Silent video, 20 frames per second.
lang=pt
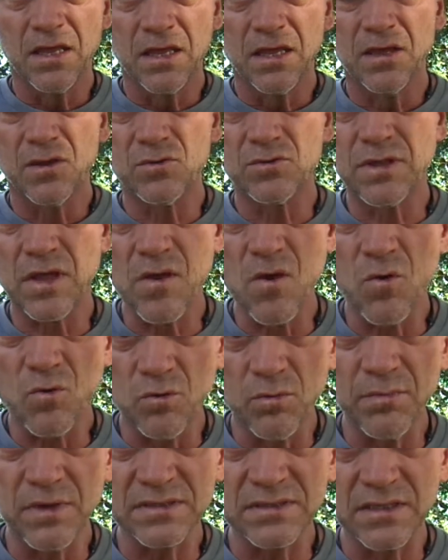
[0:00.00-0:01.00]
Eu tenho
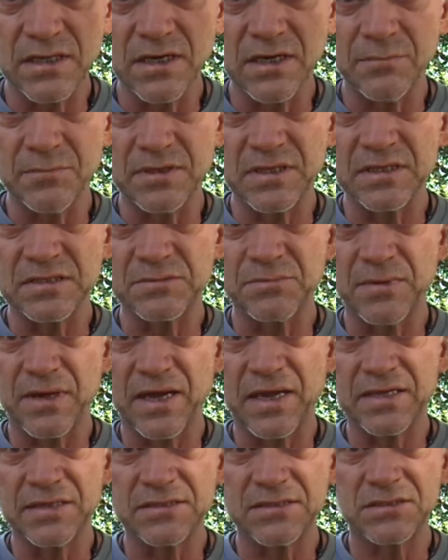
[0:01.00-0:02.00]
algumas lâminas,
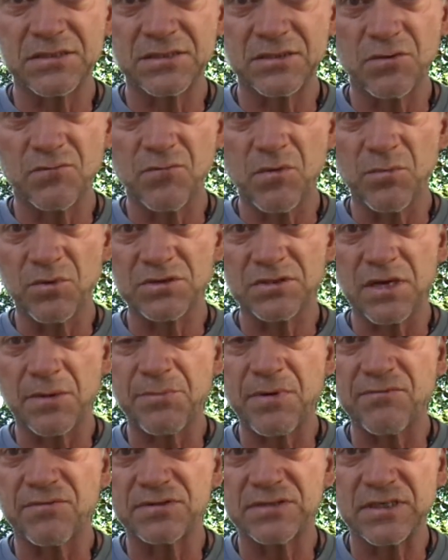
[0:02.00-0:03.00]
mas eu vou mostrar
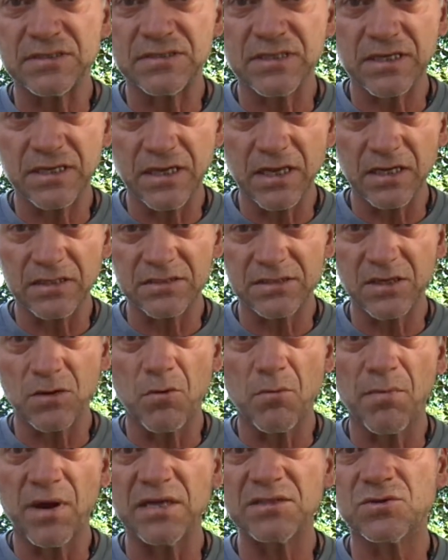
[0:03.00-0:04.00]
para vocês aqui as que
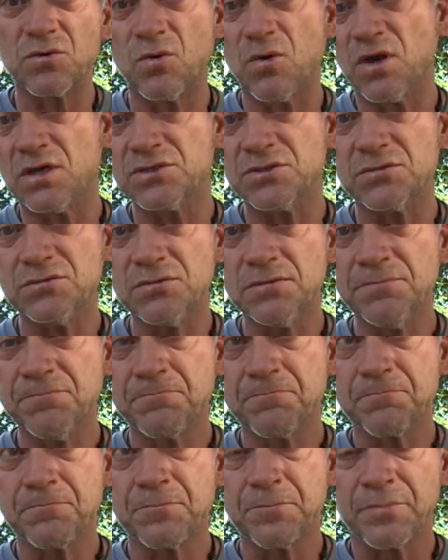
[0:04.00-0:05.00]
eu mais gosto.
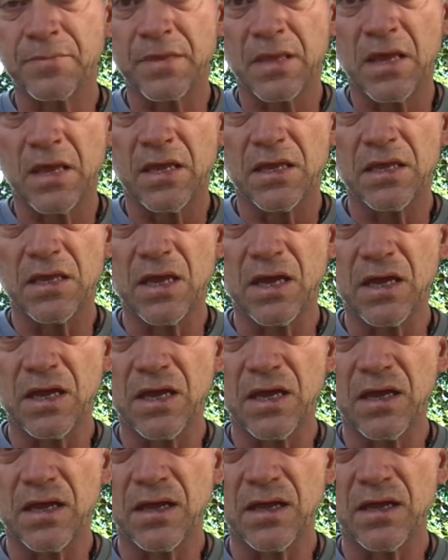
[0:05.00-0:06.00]
E
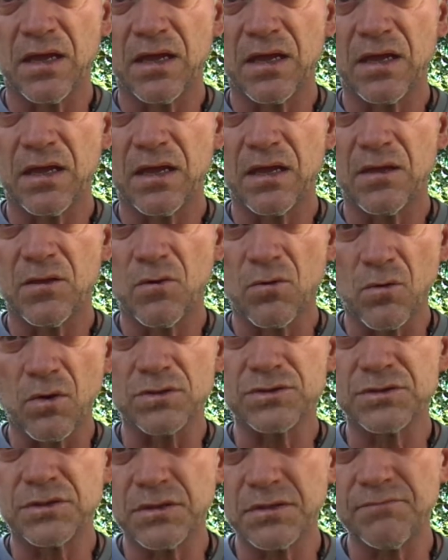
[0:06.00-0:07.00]
a... eu
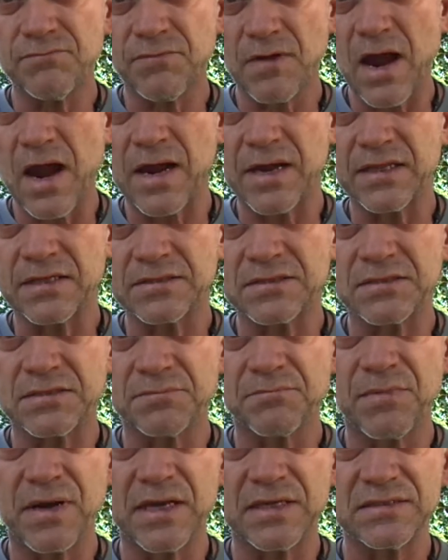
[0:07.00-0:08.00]
gosto de várias,
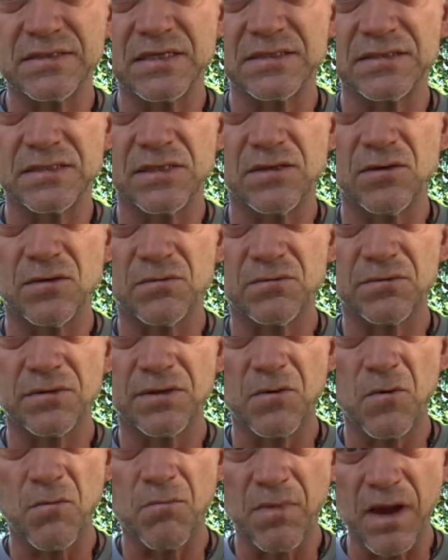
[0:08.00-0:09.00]
mas assim, o
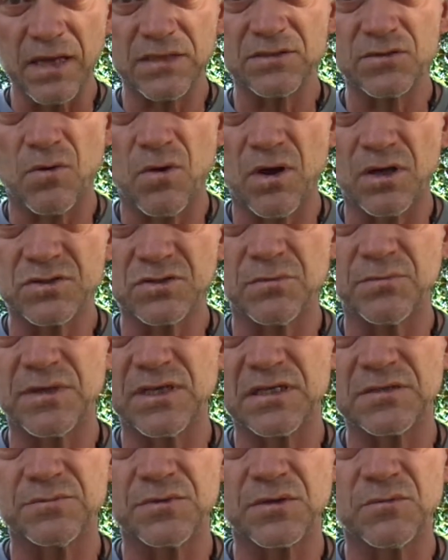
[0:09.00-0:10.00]
que eu mais gosto
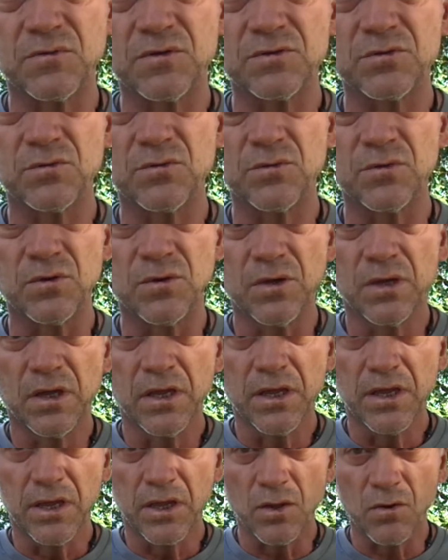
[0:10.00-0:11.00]
mesmo, é quando
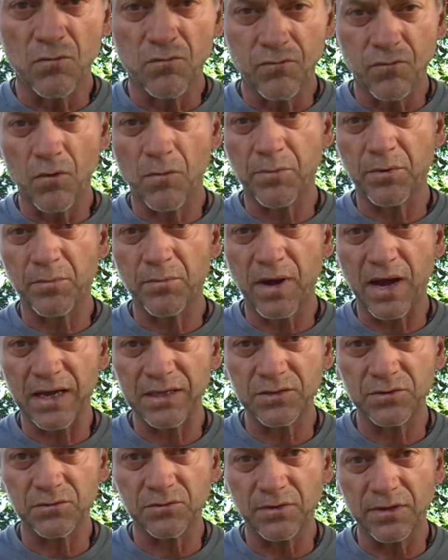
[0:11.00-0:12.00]
eu vou pro
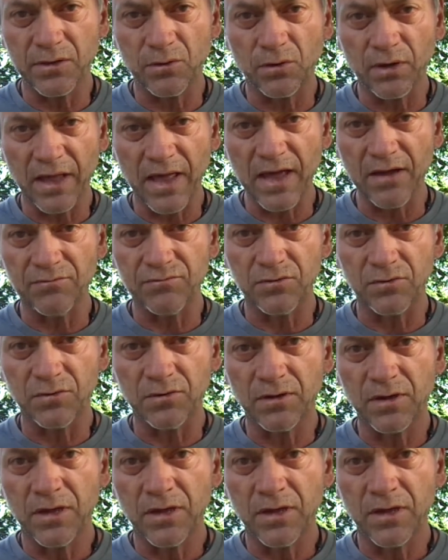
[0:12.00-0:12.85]
mato, eu levo